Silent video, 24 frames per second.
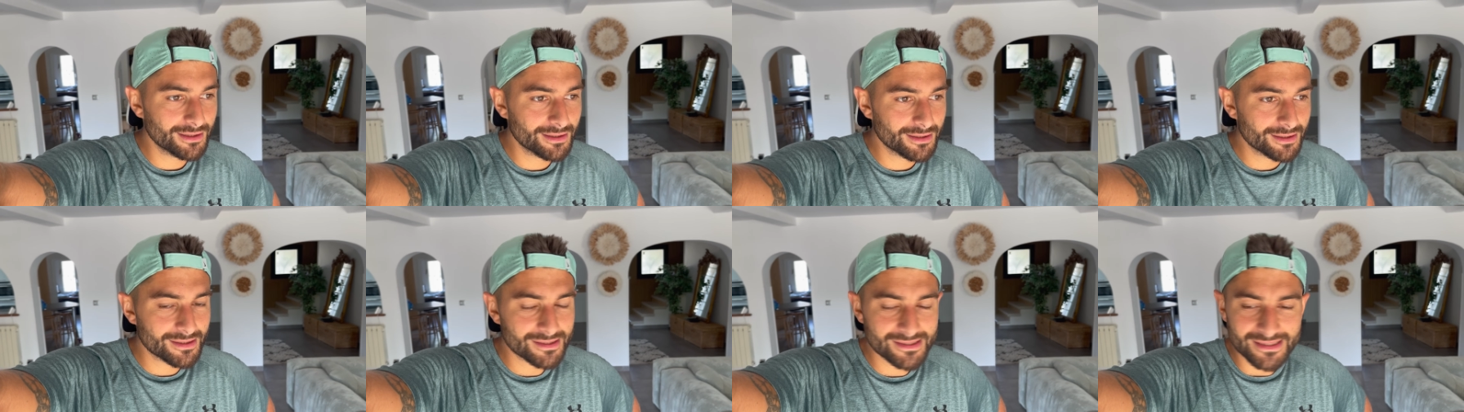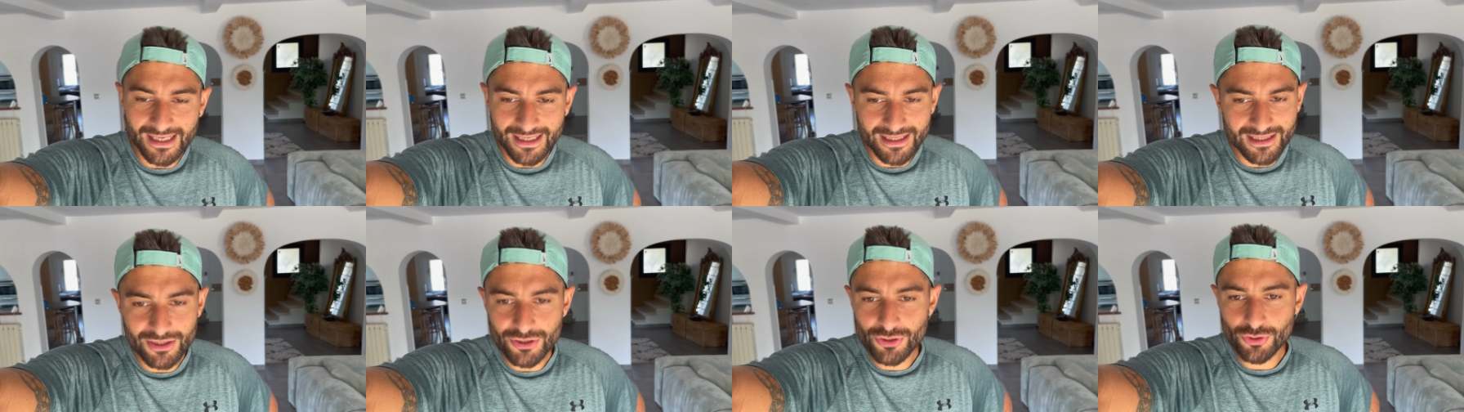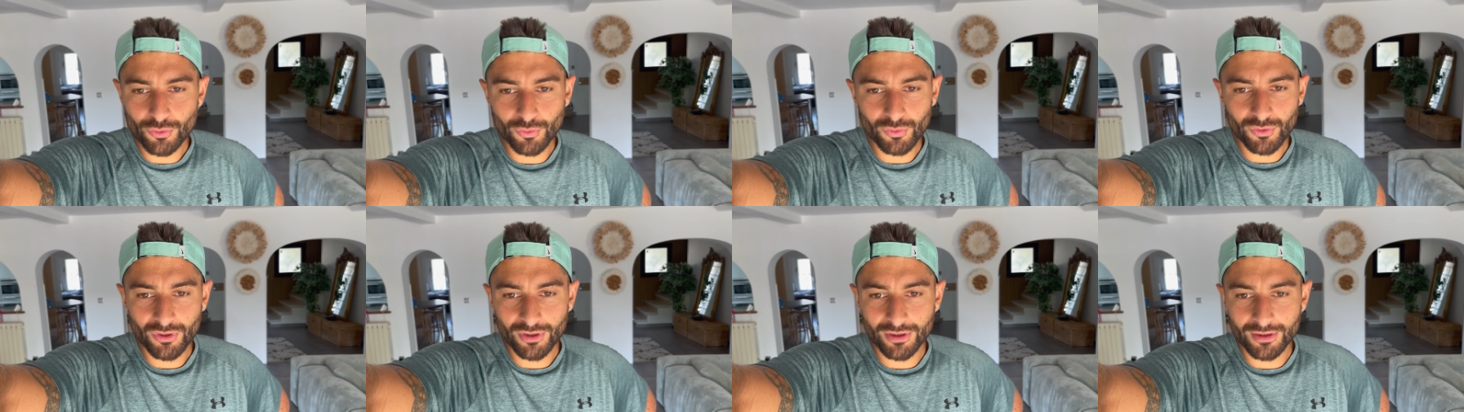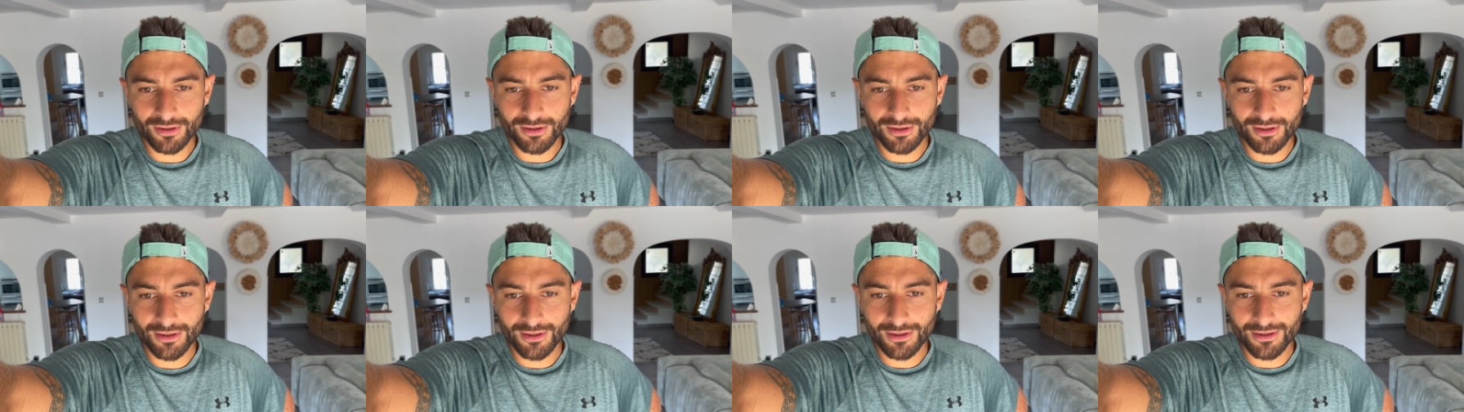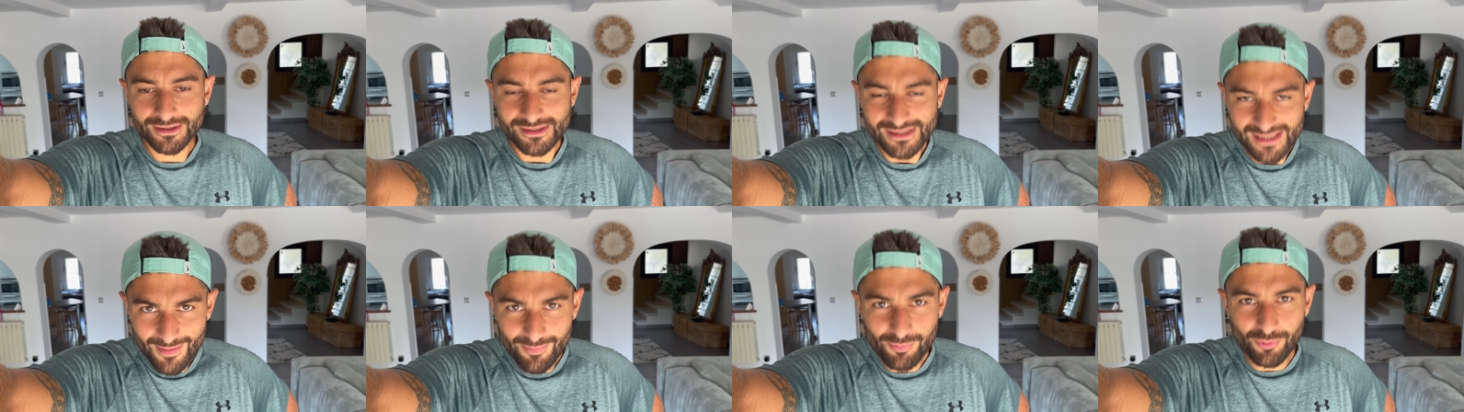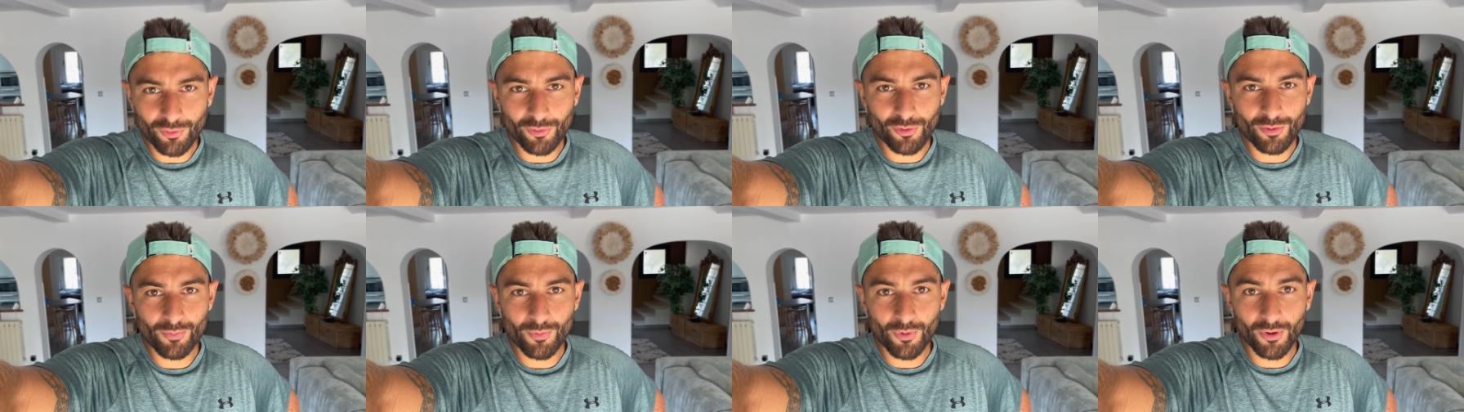Ça y est, je suis content. Ça, pour
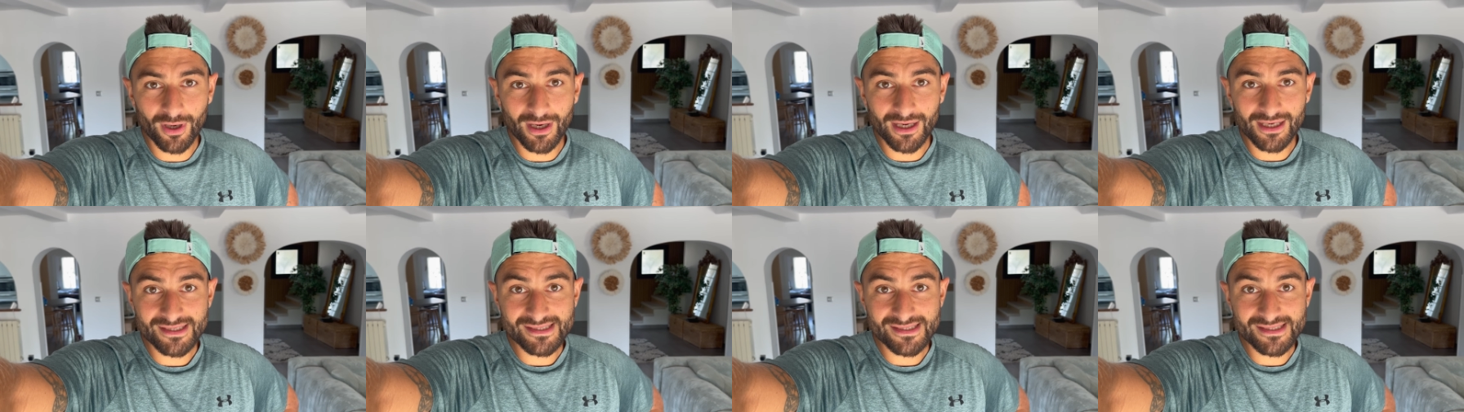le moral,